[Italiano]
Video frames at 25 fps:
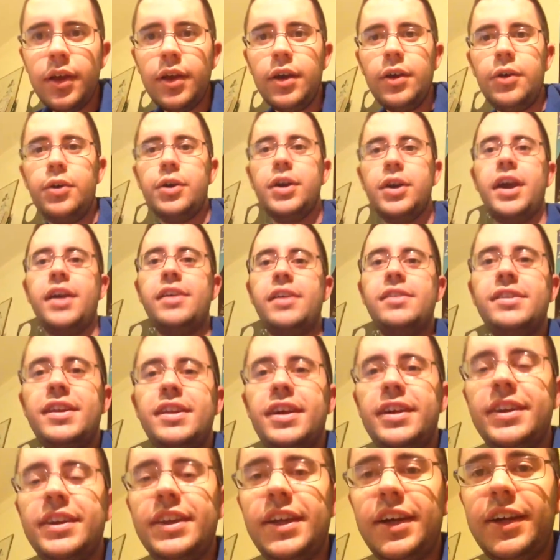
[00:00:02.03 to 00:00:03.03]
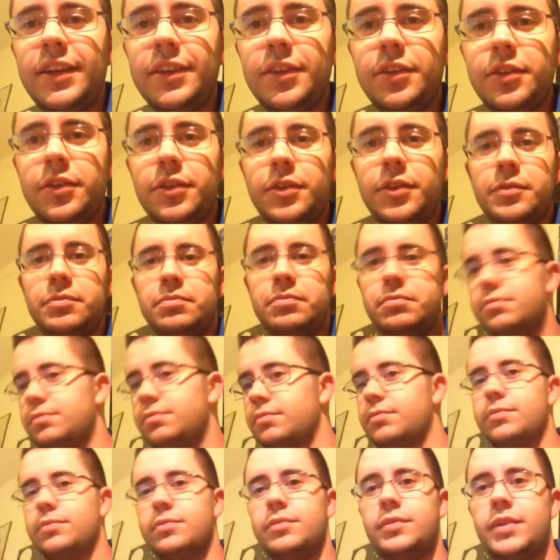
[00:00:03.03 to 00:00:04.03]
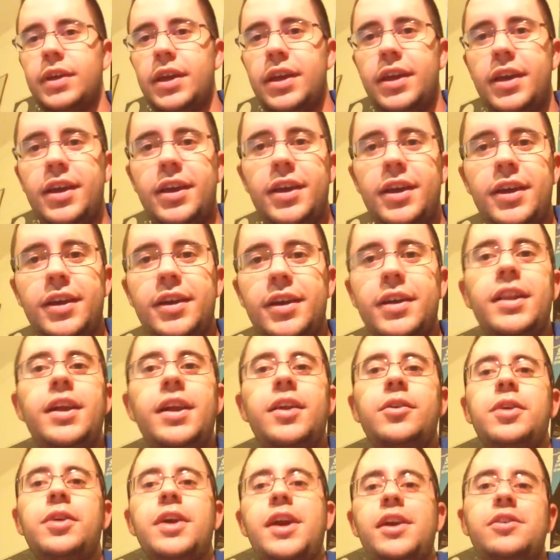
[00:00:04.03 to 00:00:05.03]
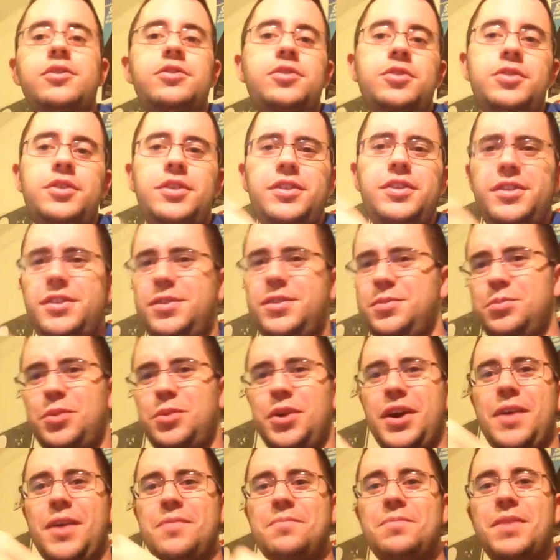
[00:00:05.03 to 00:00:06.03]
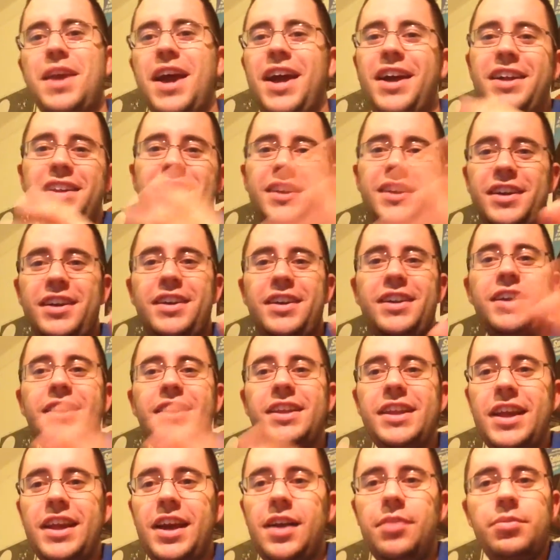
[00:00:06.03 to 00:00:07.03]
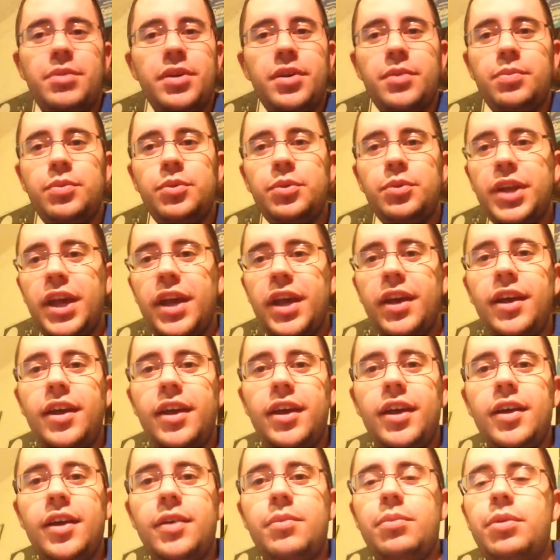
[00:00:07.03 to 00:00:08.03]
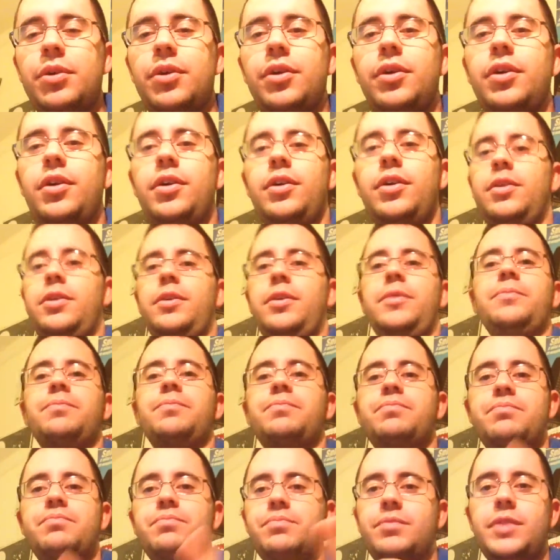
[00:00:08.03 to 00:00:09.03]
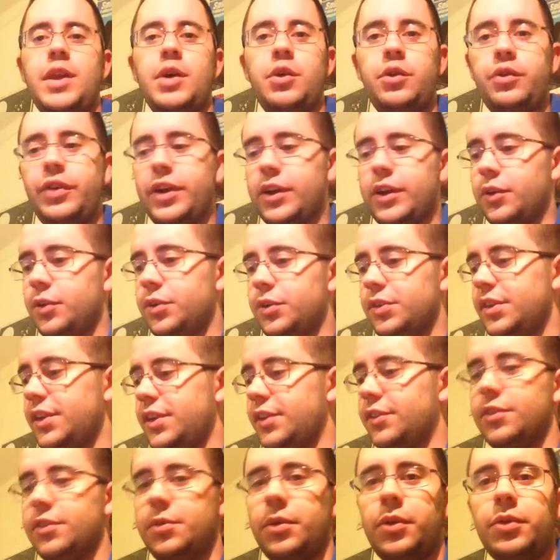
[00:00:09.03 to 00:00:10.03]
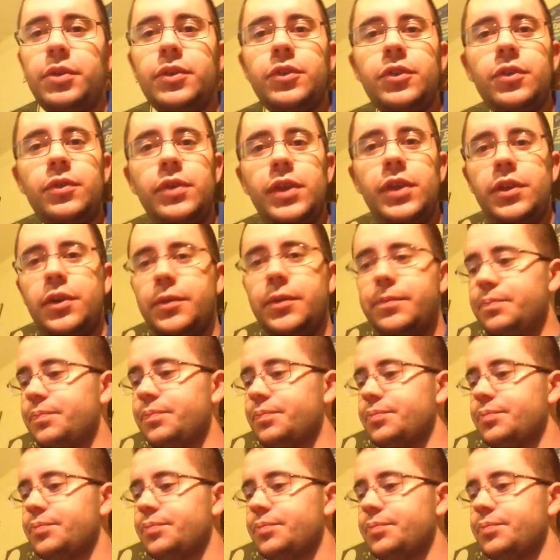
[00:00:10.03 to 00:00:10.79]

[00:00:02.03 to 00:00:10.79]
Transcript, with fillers: Ok, sta andando, eh, la location è un po' cambiata, la telecamera pure, però mm, devo farlo così, insomma, questo video.